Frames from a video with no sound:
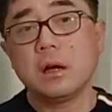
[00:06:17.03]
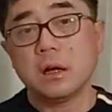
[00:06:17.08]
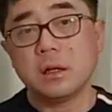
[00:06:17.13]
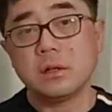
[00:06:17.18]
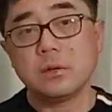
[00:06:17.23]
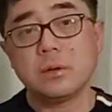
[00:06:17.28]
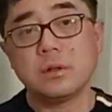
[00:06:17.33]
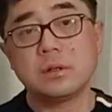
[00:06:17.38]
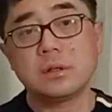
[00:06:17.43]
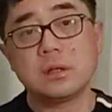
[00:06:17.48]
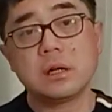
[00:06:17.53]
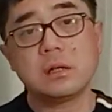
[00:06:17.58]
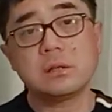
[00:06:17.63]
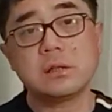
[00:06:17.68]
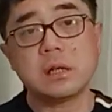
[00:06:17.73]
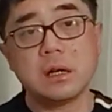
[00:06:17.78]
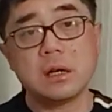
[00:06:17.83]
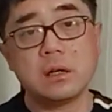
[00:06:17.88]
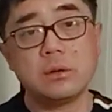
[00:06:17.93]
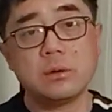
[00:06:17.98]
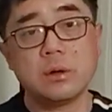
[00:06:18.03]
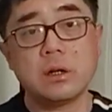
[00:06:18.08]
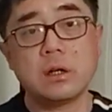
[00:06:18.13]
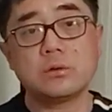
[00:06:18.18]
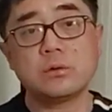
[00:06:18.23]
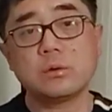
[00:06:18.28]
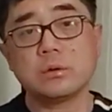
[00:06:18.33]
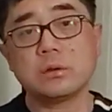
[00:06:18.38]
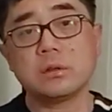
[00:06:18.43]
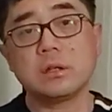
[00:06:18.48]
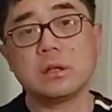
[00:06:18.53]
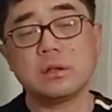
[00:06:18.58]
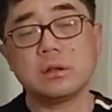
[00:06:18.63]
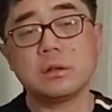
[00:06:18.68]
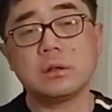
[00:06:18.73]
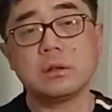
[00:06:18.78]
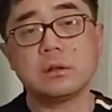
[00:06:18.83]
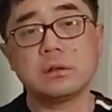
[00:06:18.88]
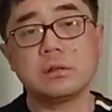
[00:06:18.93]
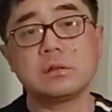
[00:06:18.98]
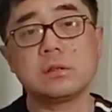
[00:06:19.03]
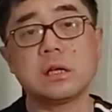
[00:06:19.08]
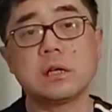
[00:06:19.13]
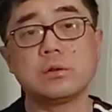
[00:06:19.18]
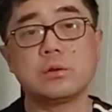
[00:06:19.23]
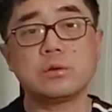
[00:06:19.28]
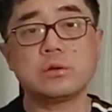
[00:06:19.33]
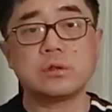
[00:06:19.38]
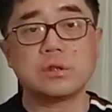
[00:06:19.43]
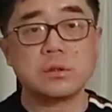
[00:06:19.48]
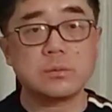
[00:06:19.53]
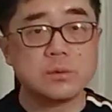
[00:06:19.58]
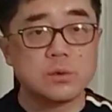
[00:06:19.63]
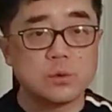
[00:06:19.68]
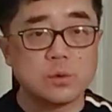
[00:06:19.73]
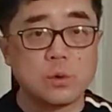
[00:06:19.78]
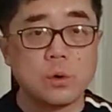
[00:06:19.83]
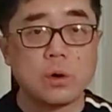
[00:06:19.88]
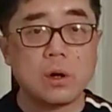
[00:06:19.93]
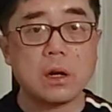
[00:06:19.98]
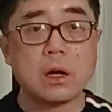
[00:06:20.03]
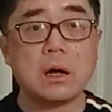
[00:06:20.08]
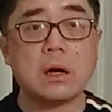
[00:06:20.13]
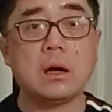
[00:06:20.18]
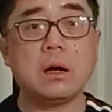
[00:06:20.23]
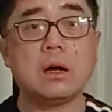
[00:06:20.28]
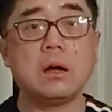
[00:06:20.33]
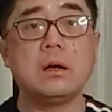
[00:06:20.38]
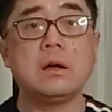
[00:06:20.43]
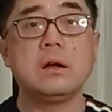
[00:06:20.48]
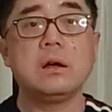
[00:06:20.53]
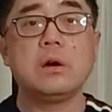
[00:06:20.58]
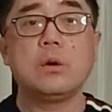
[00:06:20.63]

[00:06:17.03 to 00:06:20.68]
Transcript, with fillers: 认为是刚才原来做的那个制裁措施是不是错了啊，